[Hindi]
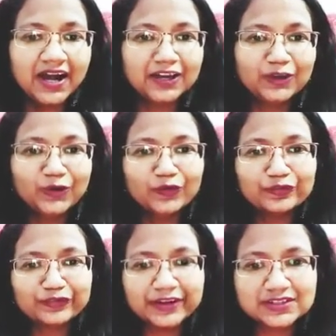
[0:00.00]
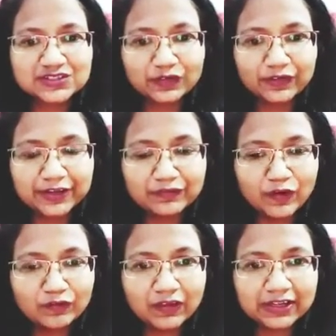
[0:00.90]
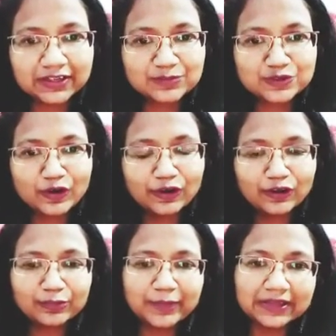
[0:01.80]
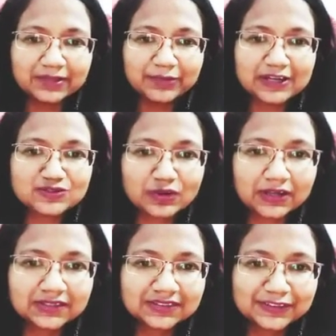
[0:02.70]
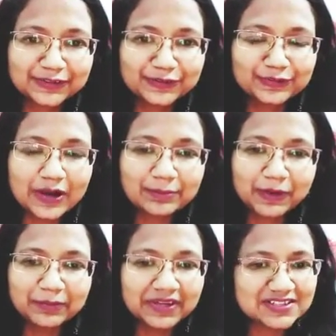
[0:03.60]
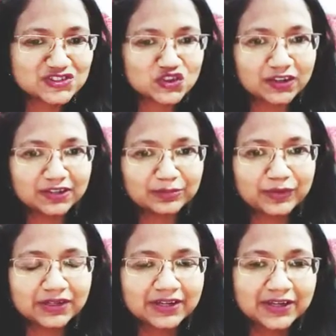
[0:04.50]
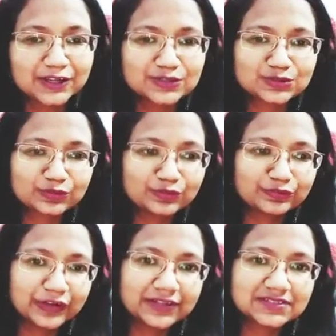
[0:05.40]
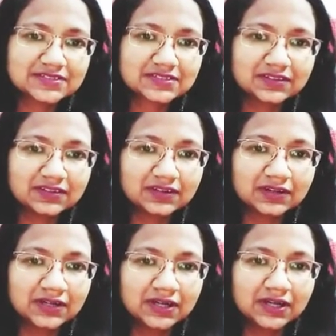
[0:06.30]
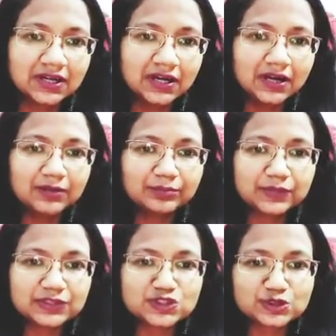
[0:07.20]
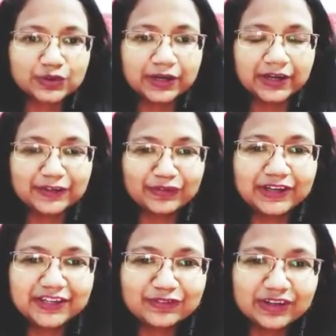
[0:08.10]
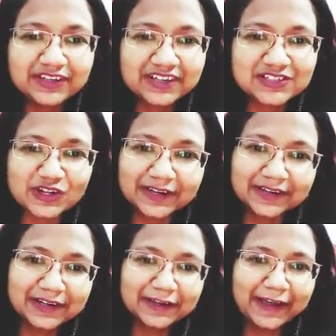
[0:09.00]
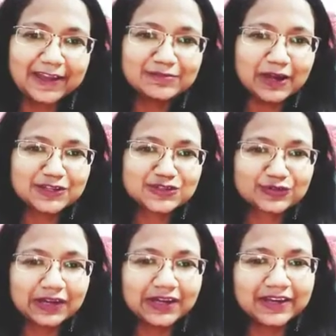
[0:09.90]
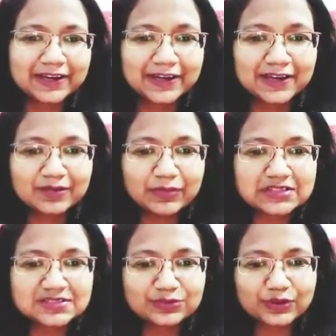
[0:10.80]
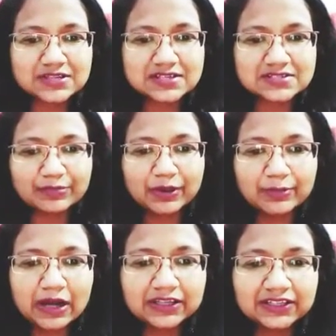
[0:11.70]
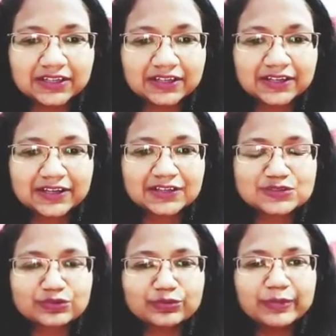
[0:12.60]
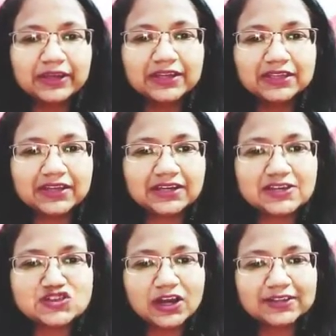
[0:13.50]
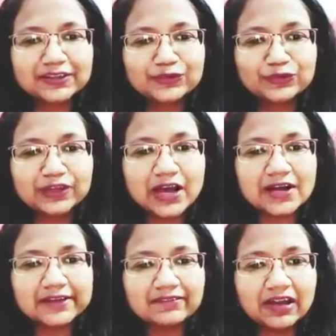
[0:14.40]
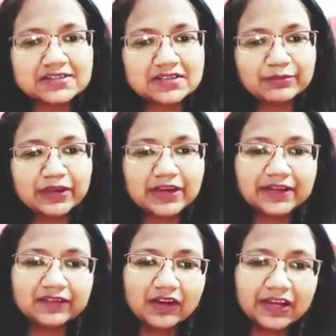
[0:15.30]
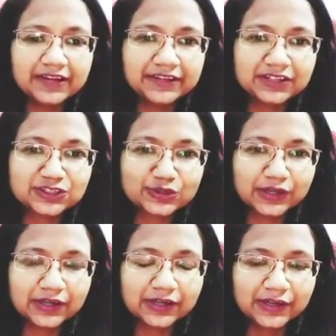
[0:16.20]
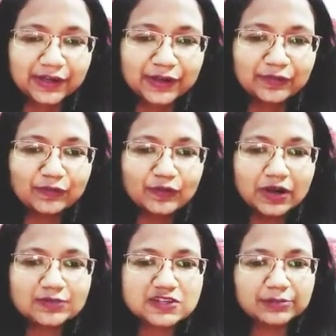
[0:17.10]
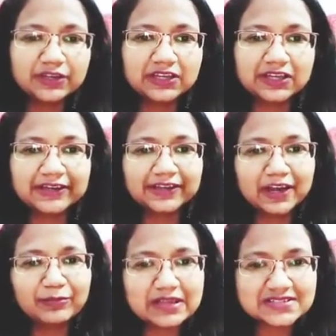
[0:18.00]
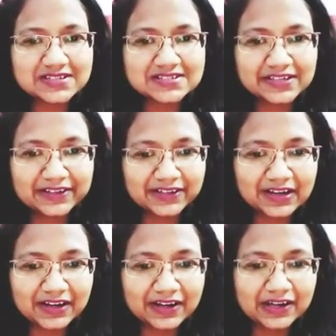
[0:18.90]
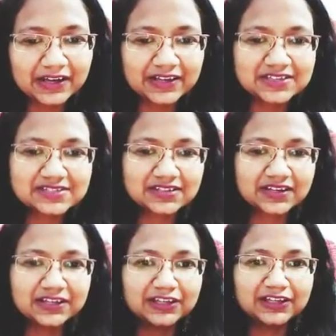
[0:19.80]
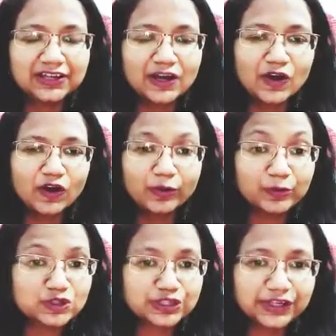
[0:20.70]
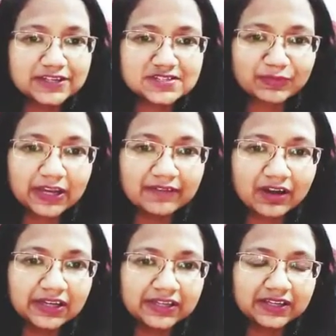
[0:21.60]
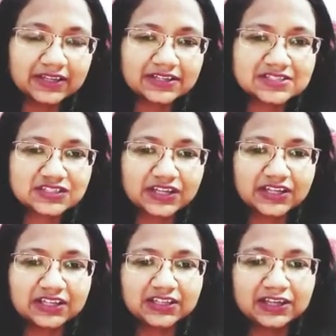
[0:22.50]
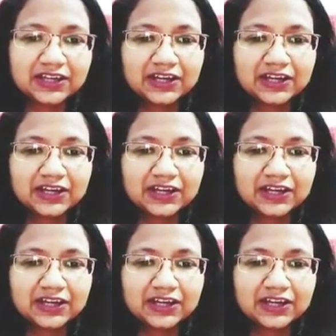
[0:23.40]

हेलो फ्रेंड्स और वेरी वॉम वेलकम टू ऑल और मैं दीपिका स्वागत करती हूँ आपका मेरे इस चैनल पर सो so, फ्रेंड्स uh, अब जो है 2020 के जाने का टाइम आ चुका है बस थोड़ा सा समय बाकी है सो so, मैं ये देखना चाहती हूँ कि आने वाला समय आने वाला ईयर जो है वो हम सभी के लिए क्या ब्लेसिंग्स लेकर आ रहा है किस तरह की अपॉर्चुनिटीज़ मिलने वाली हैं किस तरह की